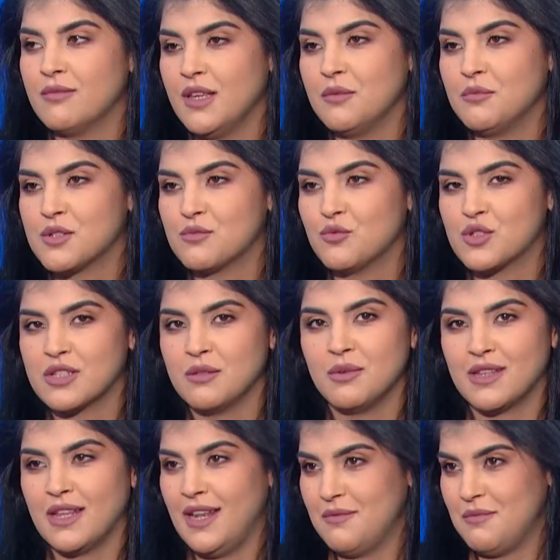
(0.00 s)
ايه مضبوط
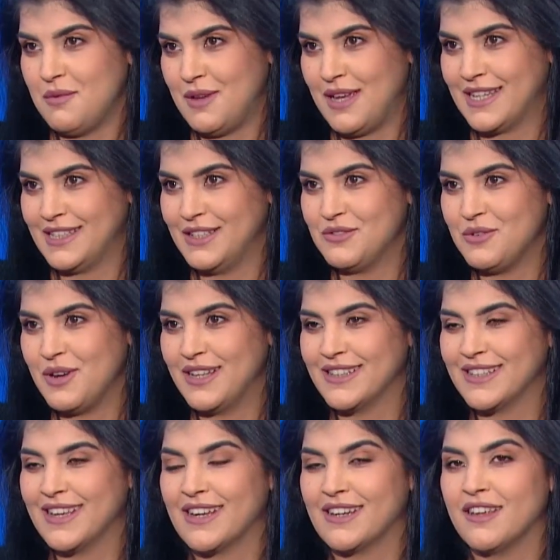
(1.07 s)
زبطنا هلا ما معي كثير
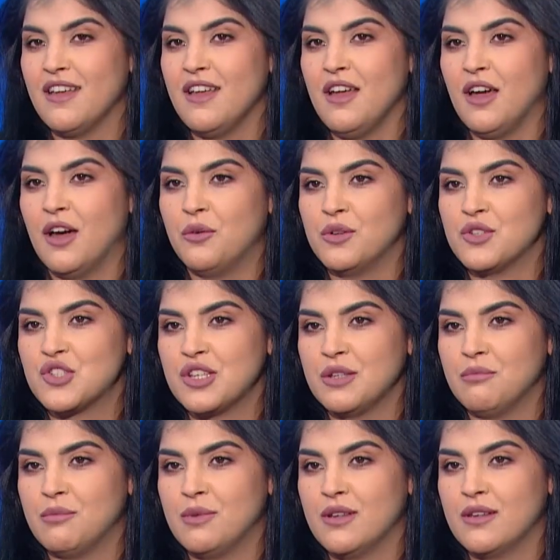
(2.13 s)
وقت يعني اول شيء
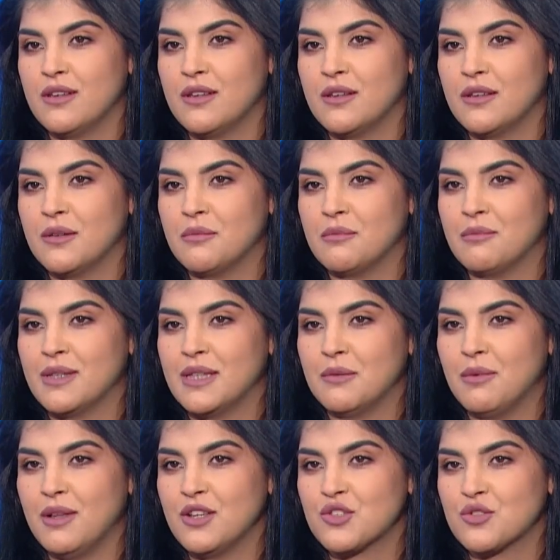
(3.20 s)
بدي
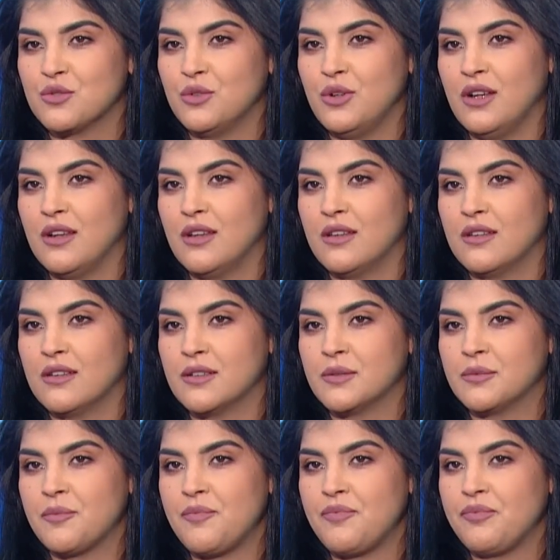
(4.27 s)
بلش اقول آه،
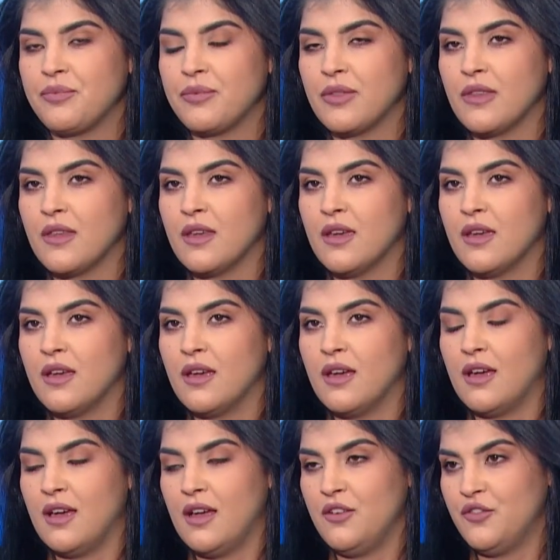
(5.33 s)

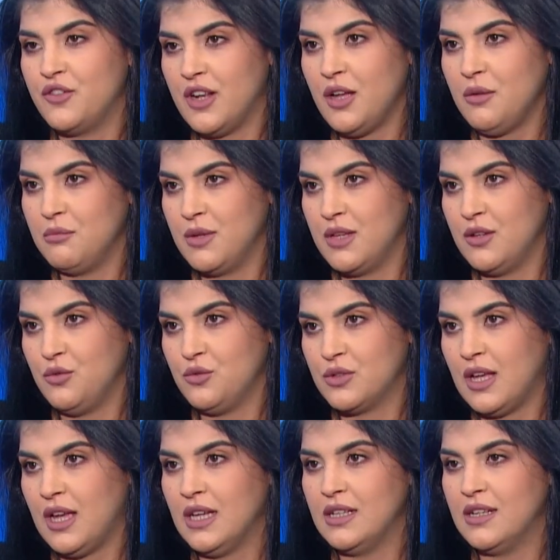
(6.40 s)
ألف رحمة
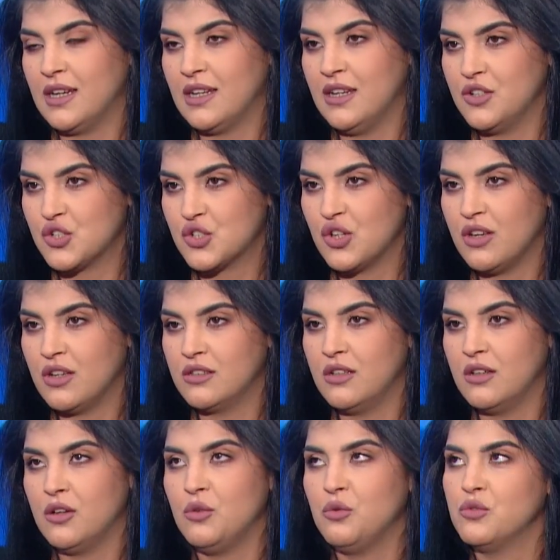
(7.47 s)
وتحية لكل
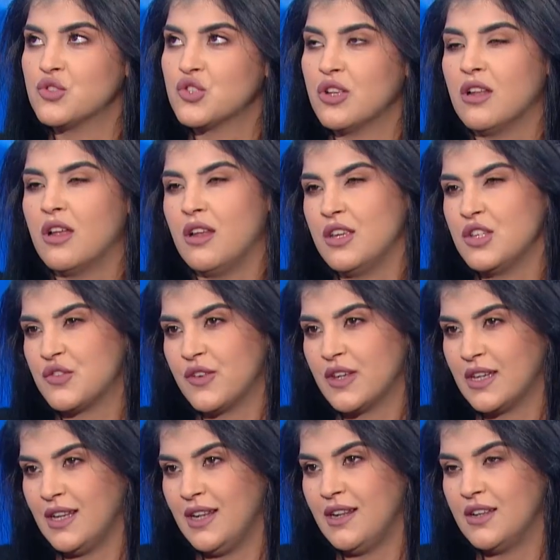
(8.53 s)
الشهداء وإن شاء الله الله يشفي
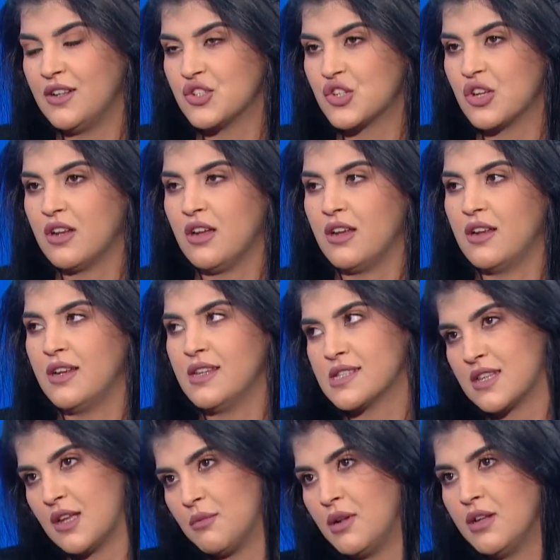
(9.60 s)
كل الجرحى اللي
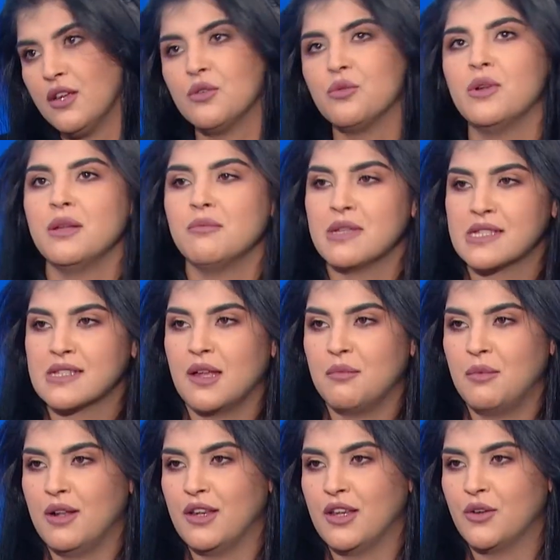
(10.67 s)
استقبلناهم واللي ما
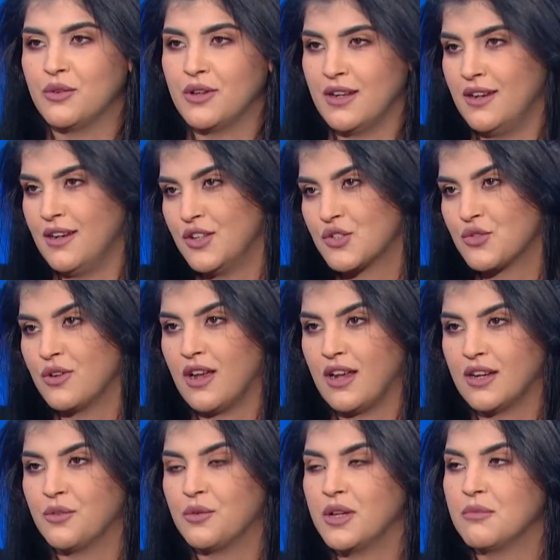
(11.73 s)
استقبلناهم يعني اللي إجوا
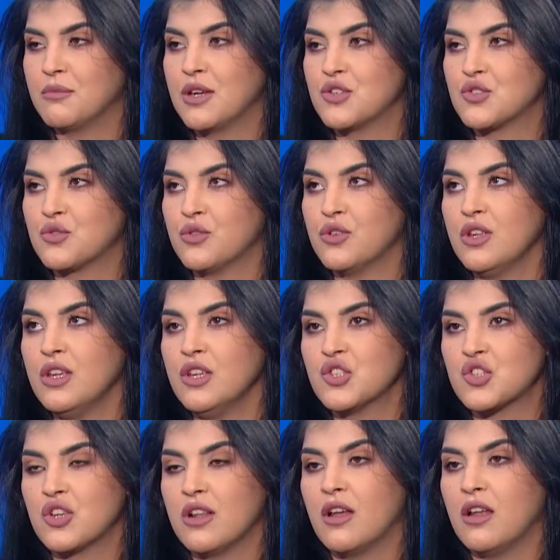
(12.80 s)
لعنا واللي ما إجوا إن
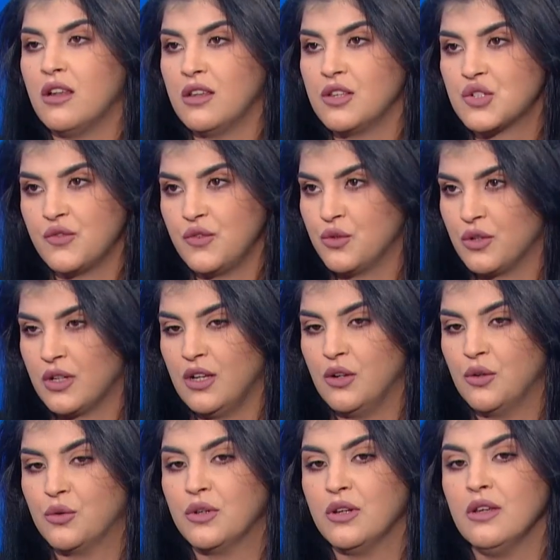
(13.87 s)
شاء الله الله يشفيهم
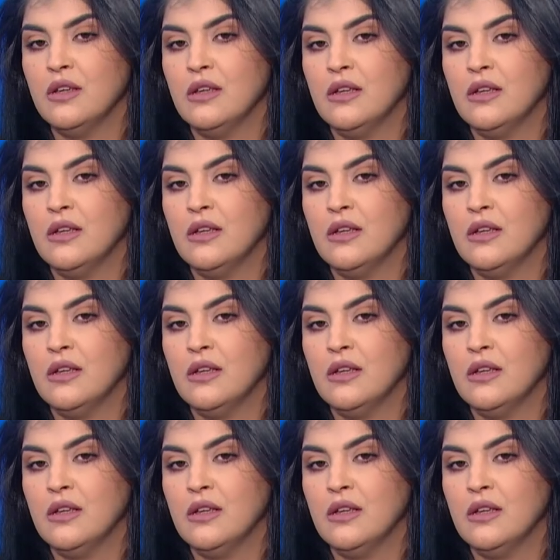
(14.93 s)
كلهم